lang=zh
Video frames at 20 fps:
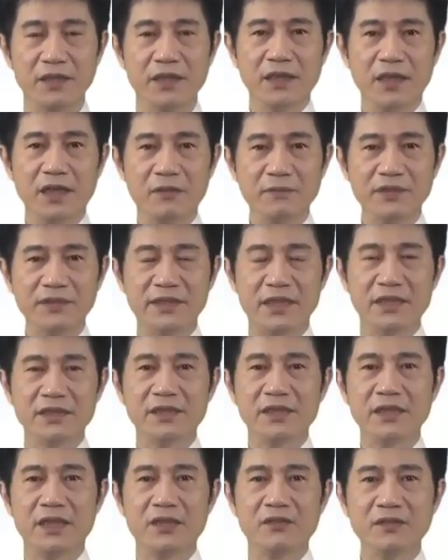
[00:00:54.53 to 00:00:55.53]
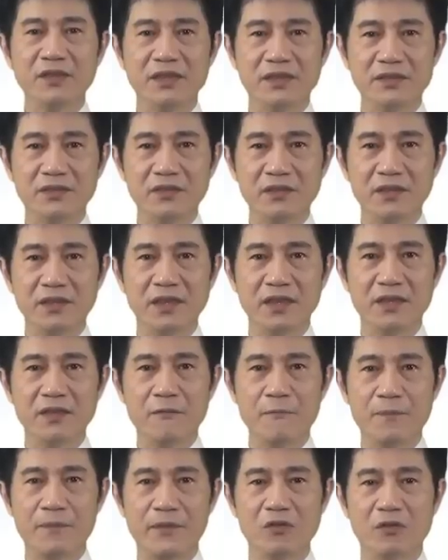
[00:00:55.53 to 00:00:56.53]
那我们想这两个问题之后呢，
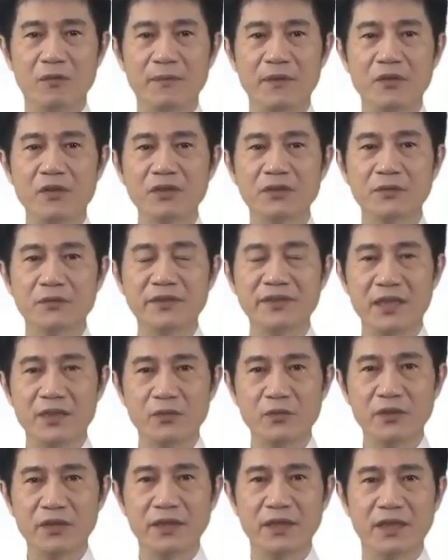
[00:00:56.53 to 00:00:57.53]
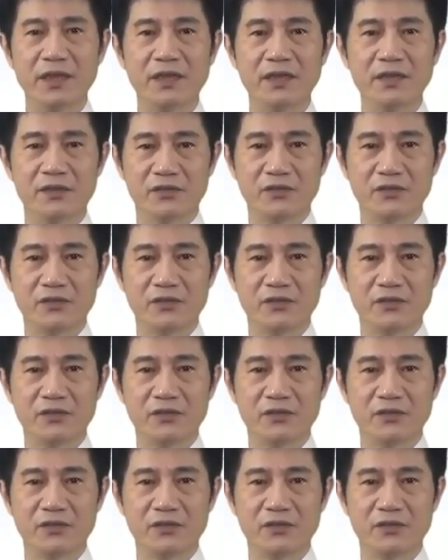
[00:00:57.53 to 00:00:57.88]
我们为什么会这样问呢？